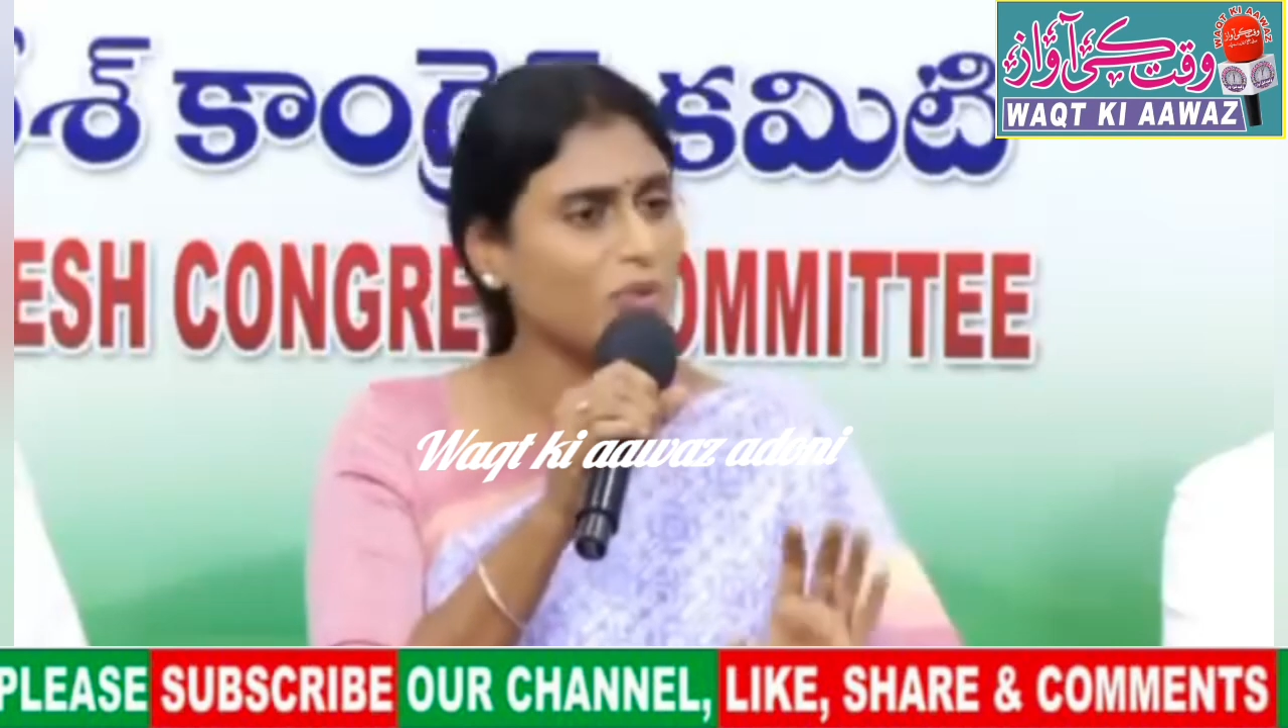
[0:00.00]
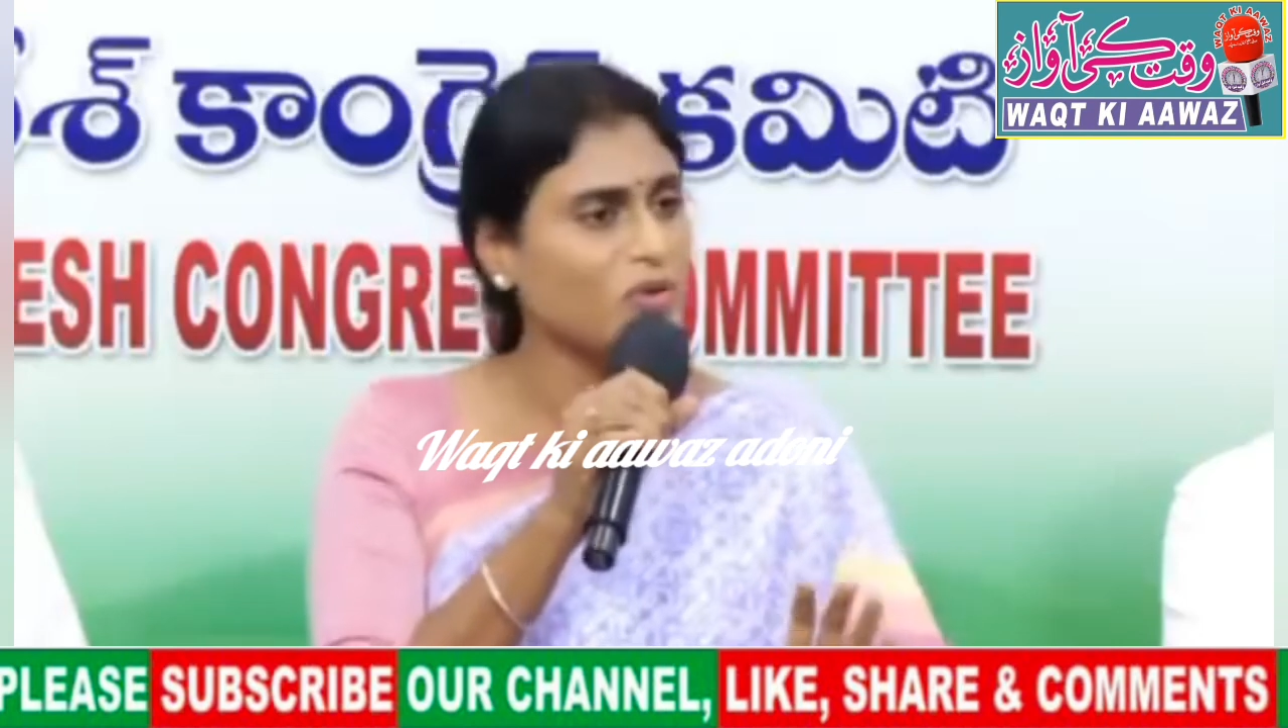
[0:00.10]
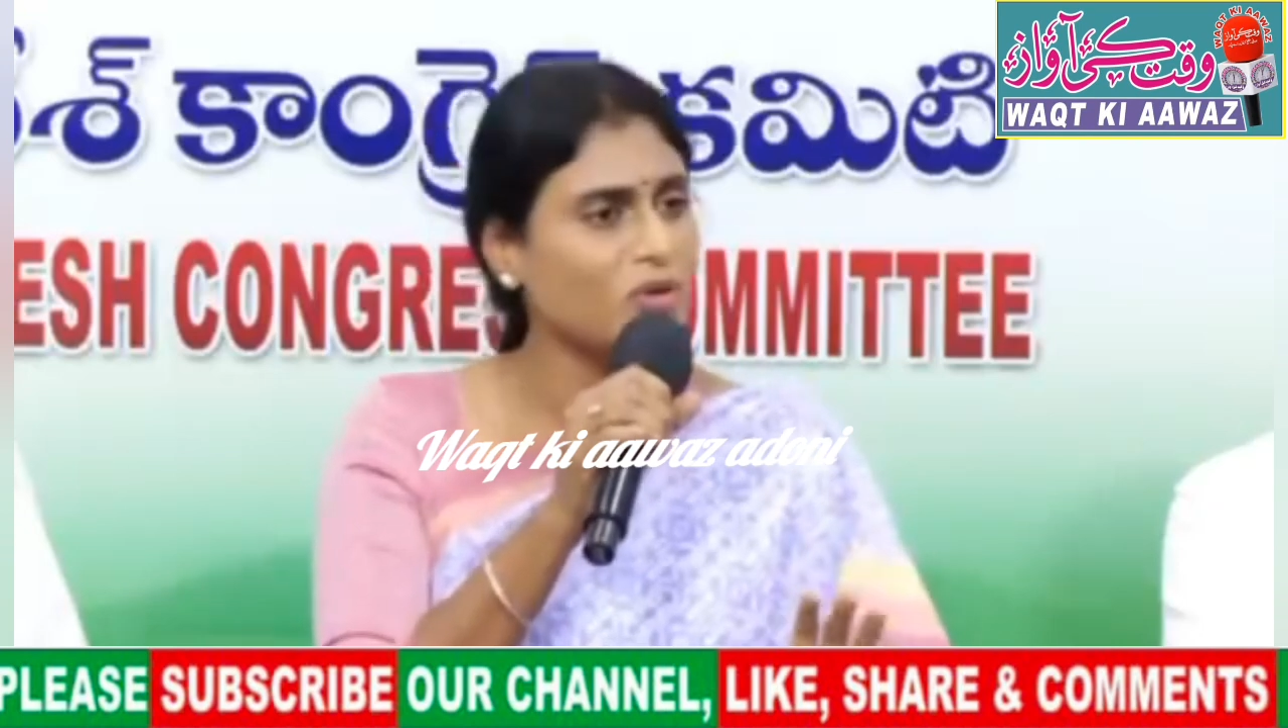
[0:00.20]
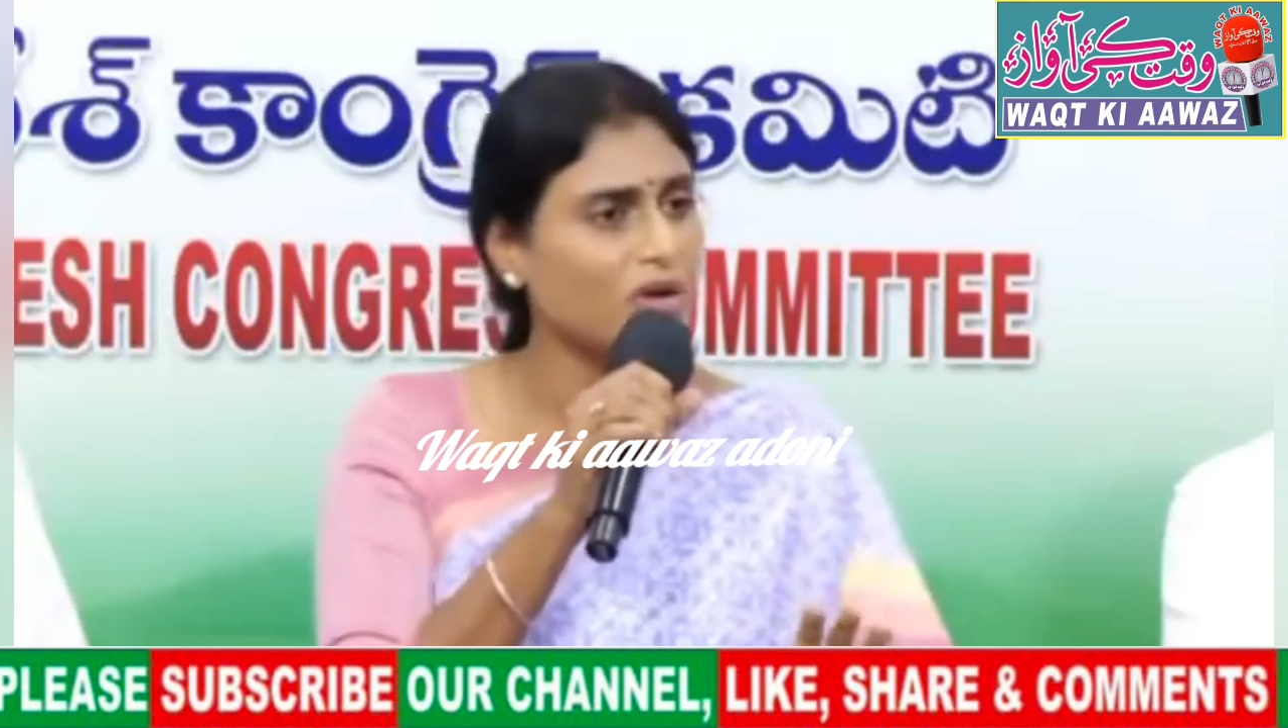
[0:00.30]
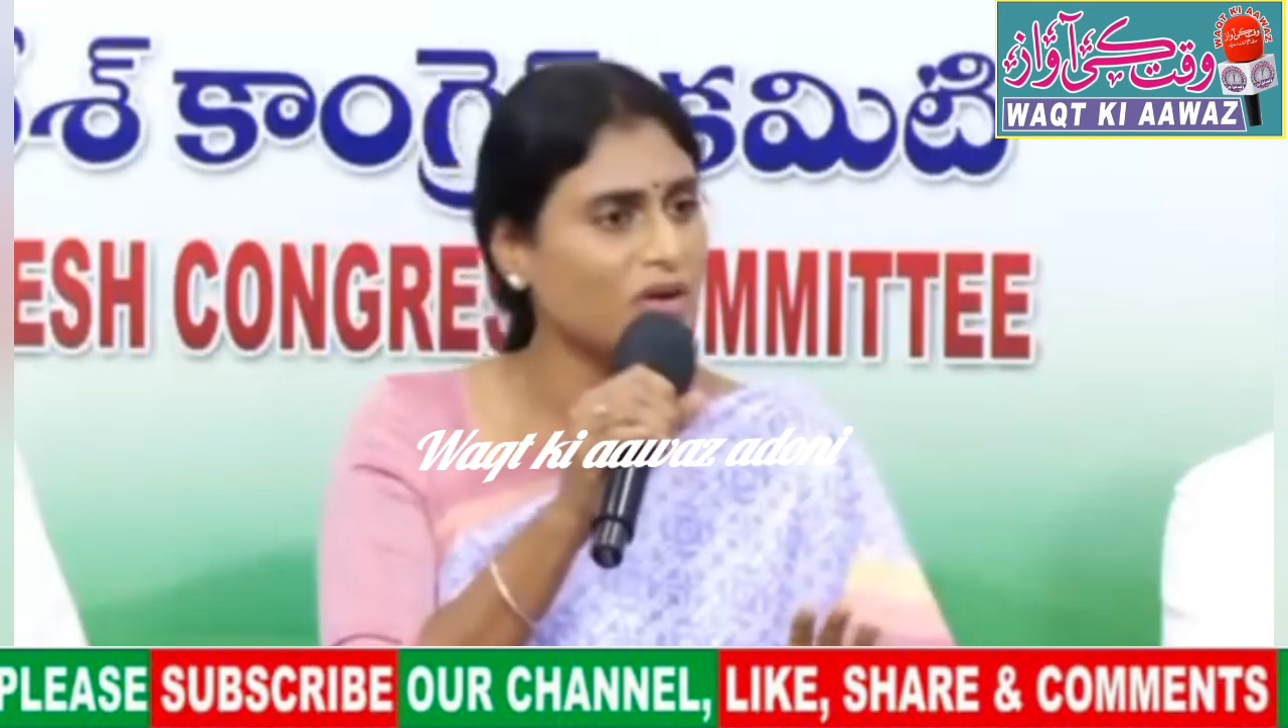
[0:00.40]

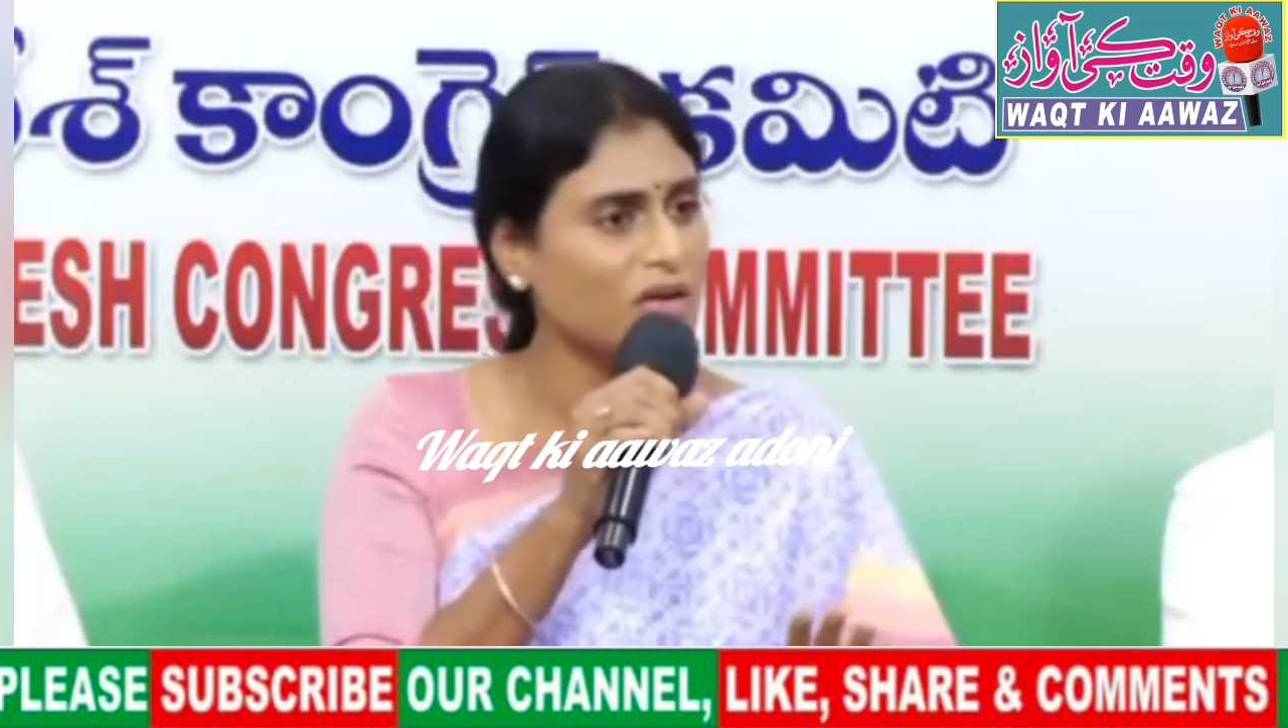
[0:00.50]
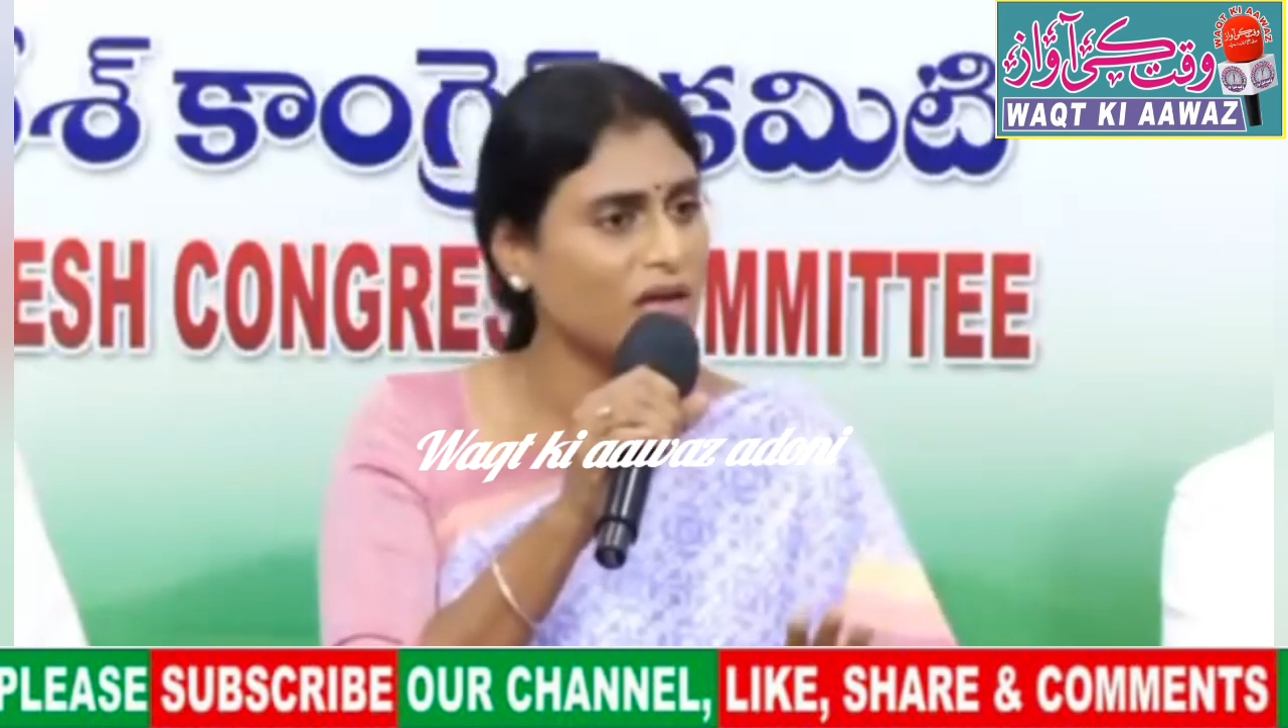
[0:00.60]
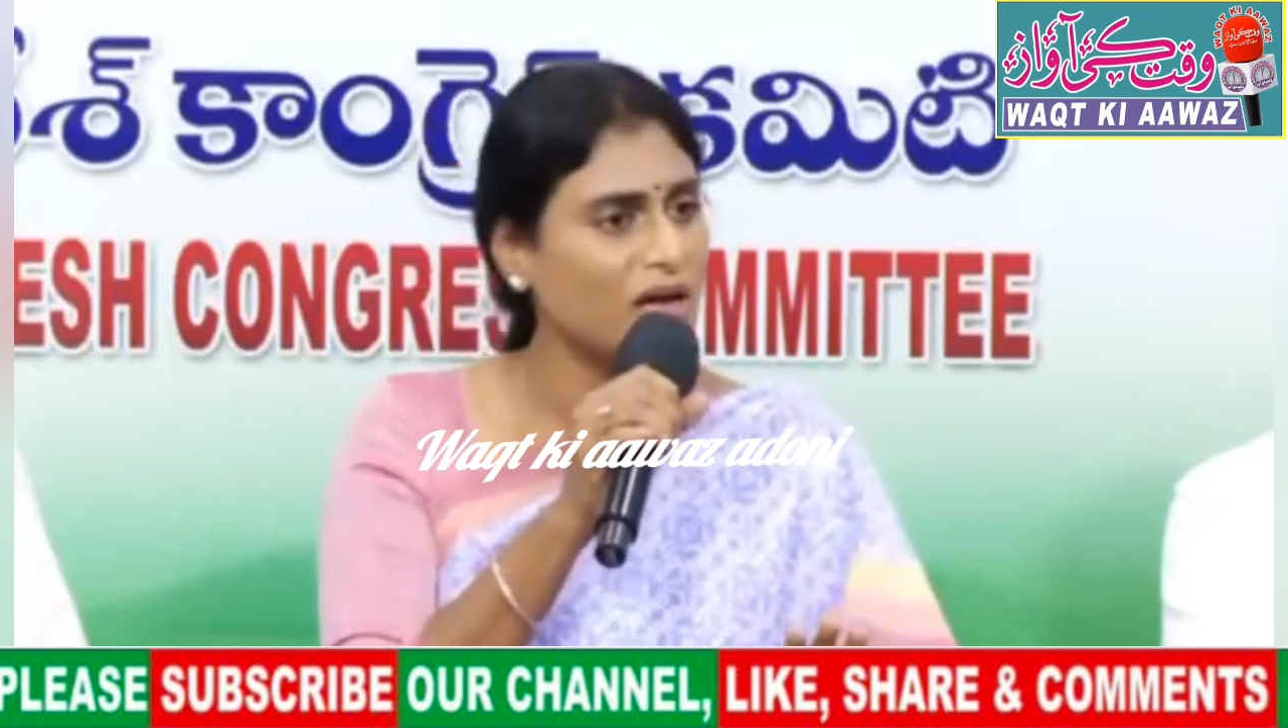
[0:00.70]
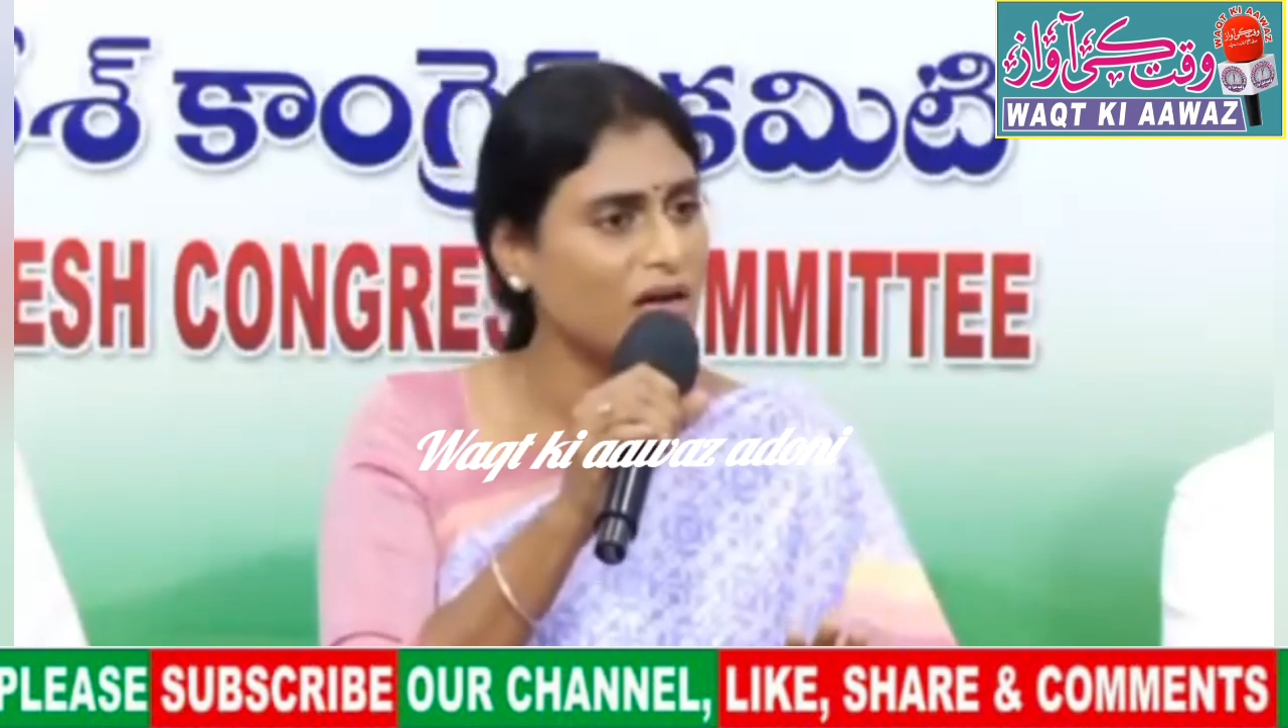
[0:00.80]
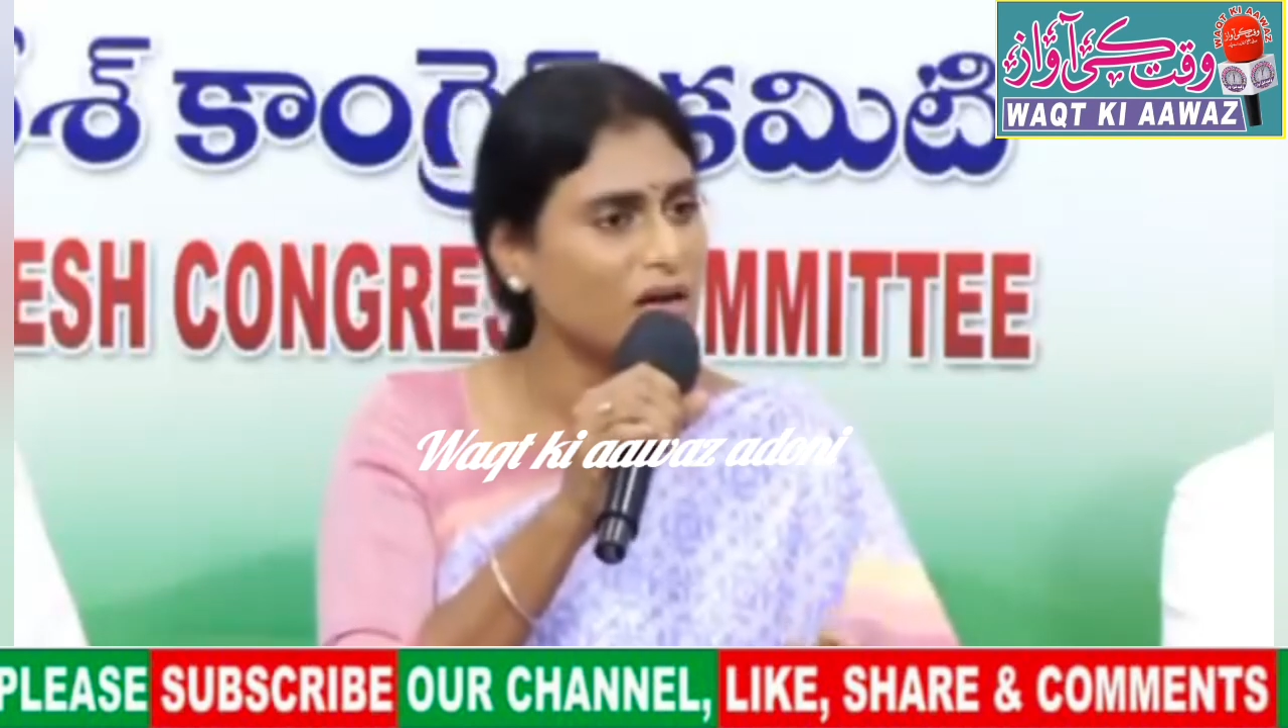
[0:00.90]
చెప్పుకుంటున్నారు
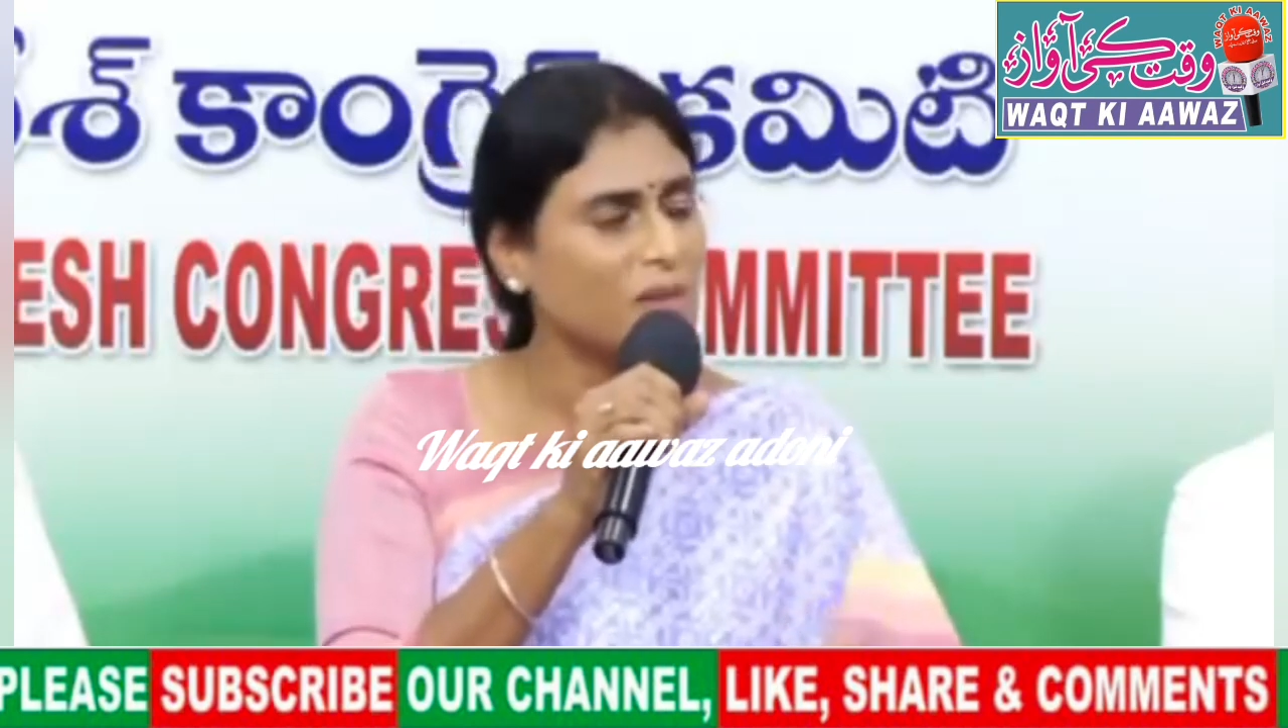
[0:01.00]
కదా